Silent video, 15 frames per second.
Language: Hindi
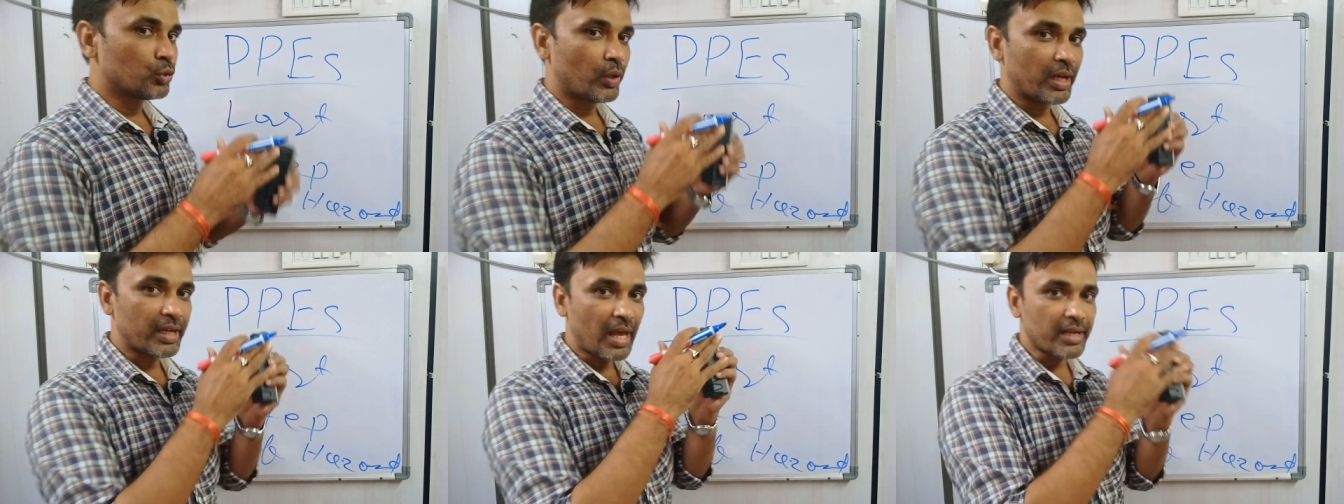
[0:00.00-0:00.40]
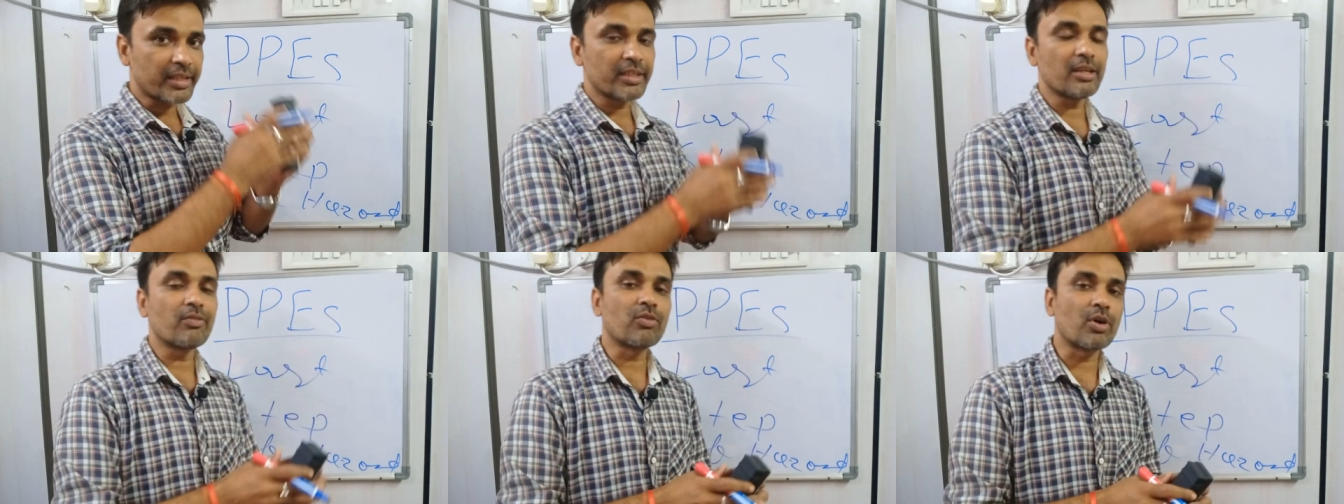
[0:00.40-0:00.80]
जो
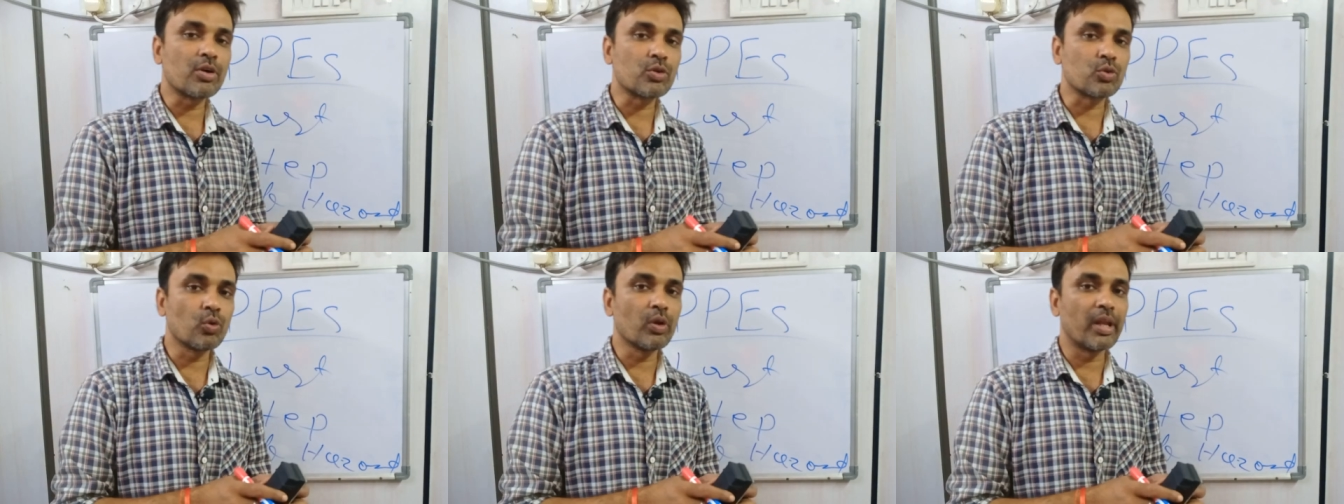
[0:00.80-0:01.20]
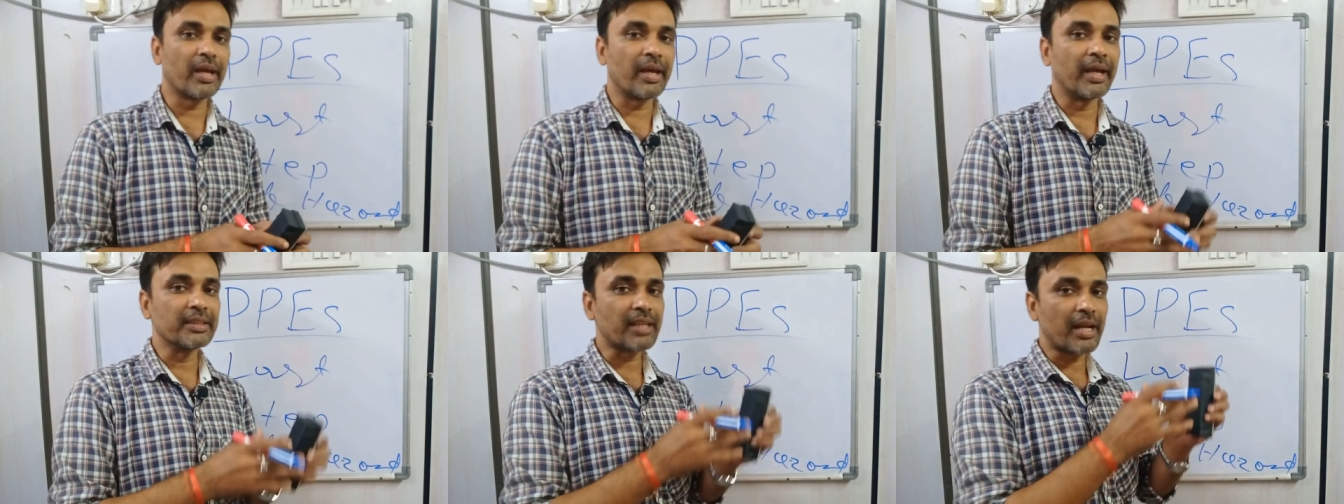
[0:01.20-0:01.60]
हेरारकी ऑफ कंट्रोल
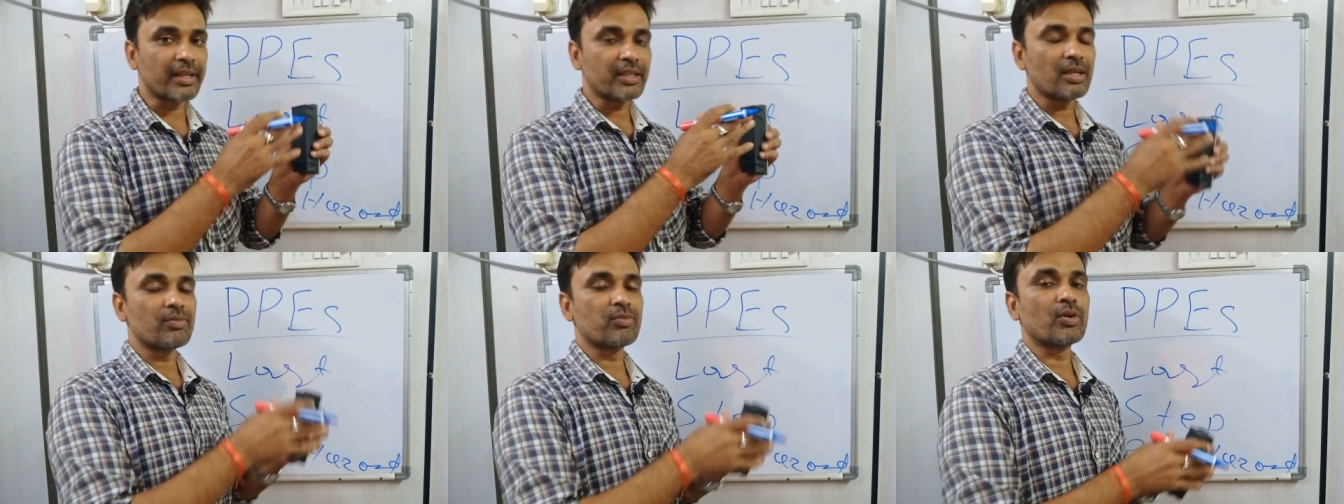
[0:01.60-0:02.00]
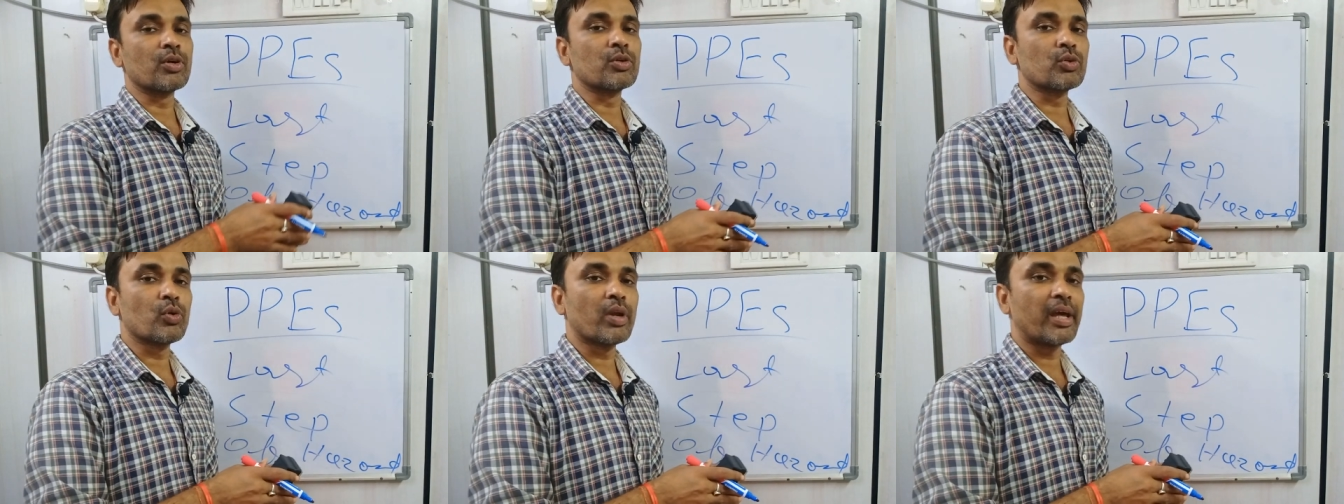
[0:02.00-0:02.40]
है हेजारकी ऑफ
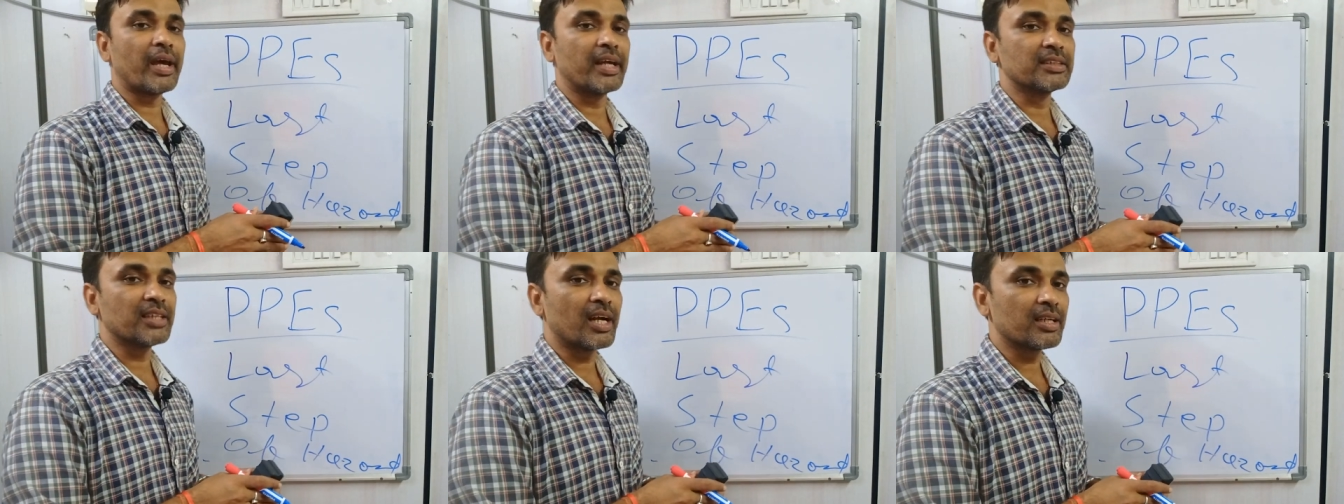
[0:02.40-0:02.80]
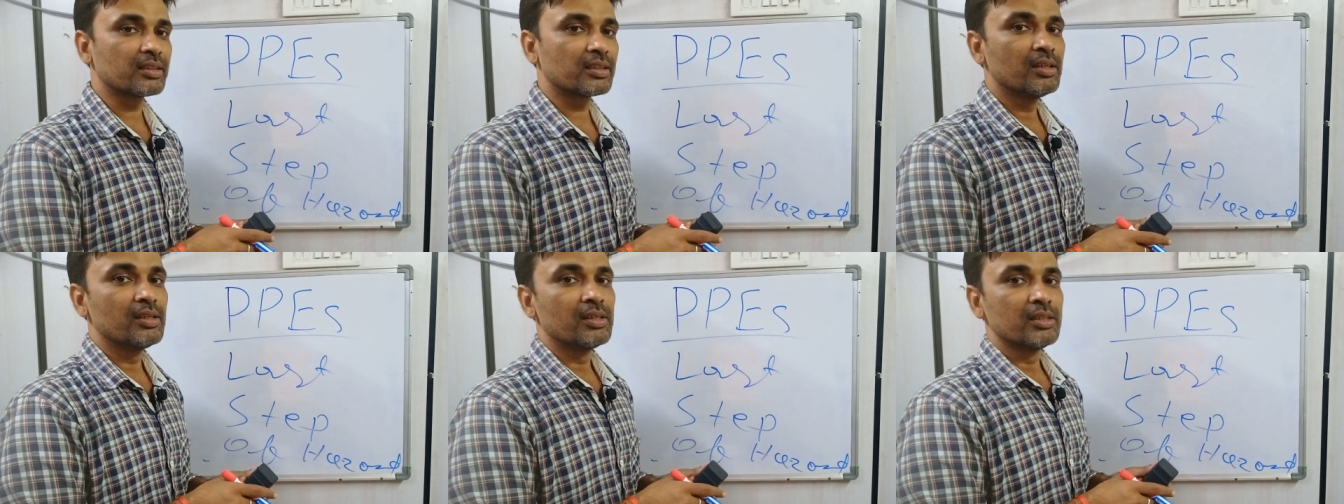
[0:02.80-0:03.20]
कंट्रोल है हेजार्ड
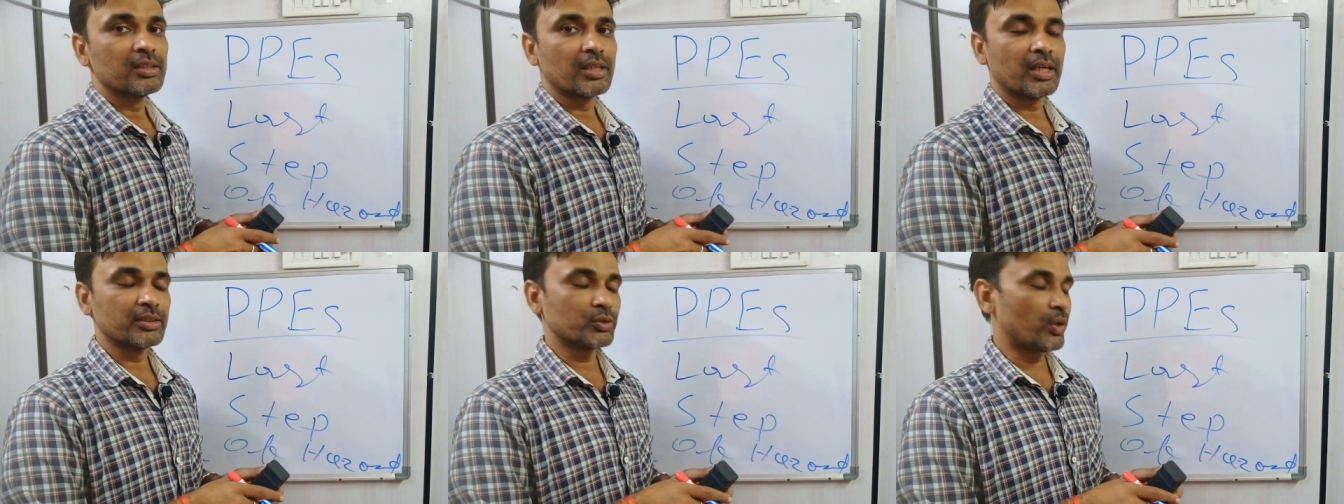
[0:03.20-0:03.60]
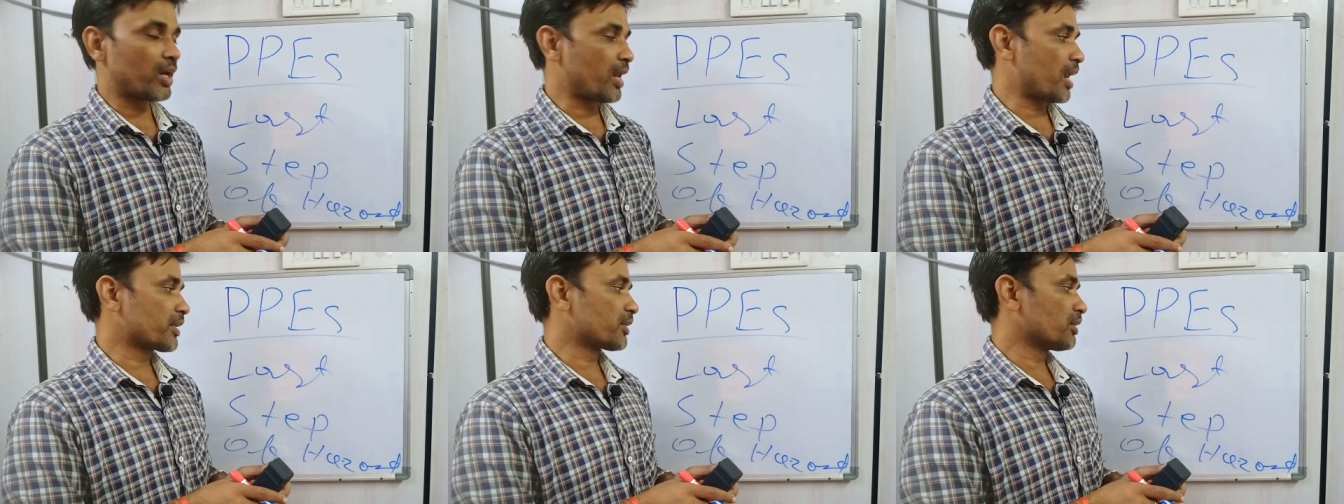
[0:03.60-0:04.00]
का जो
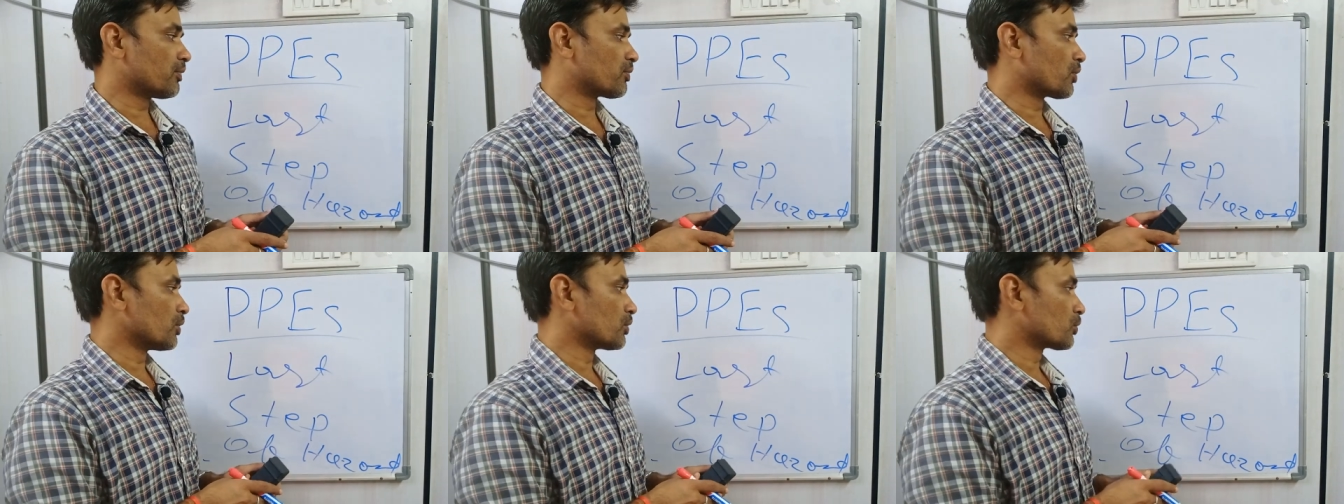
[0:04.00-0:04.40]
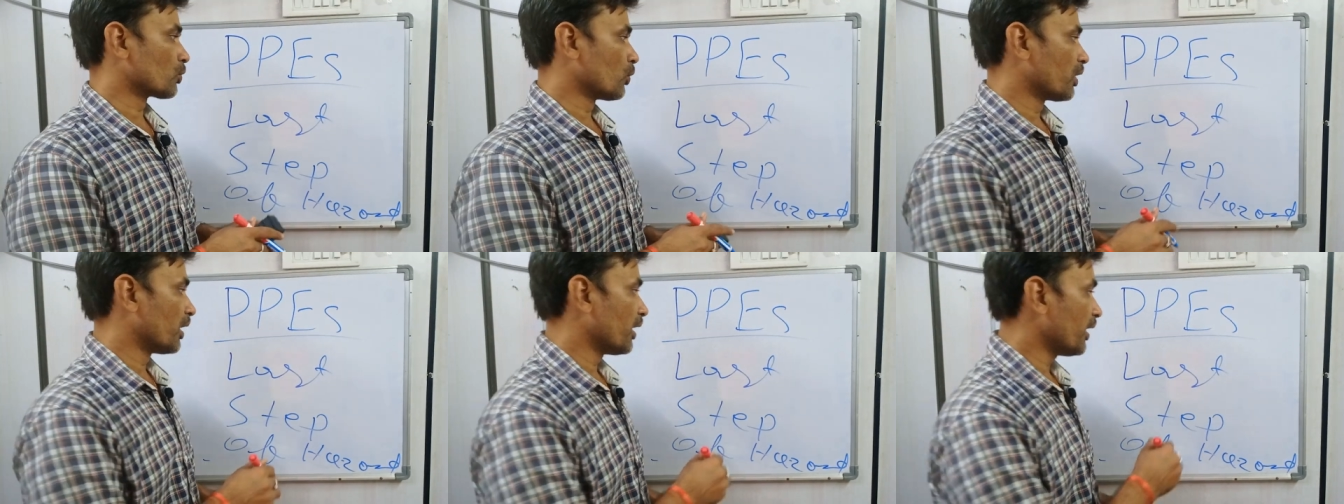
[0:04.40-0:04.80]
हेरारकी ऑफ
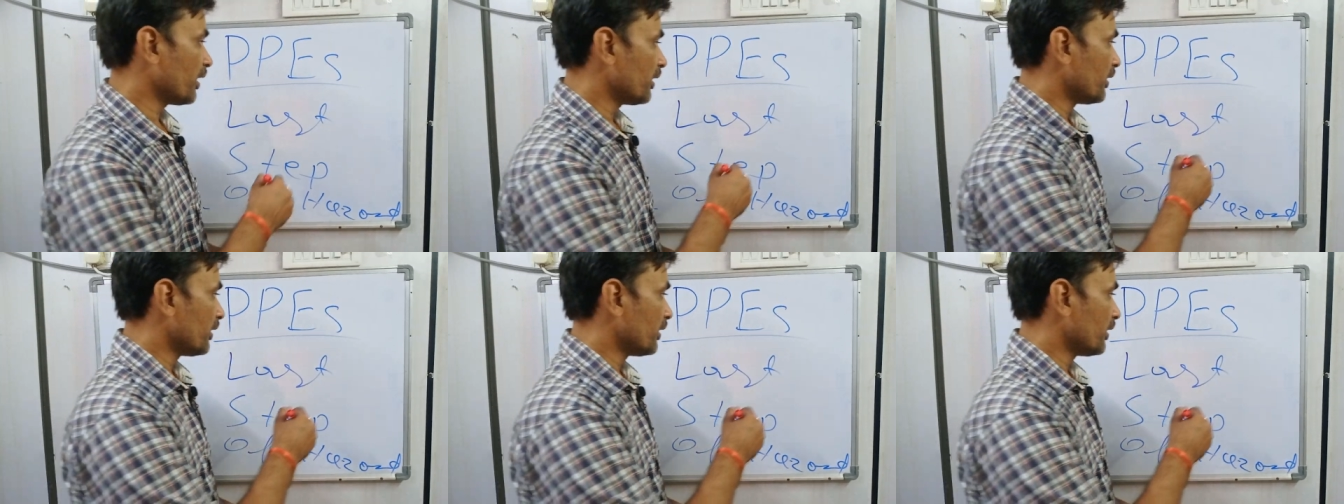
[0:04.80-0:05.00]
कंट्रोल है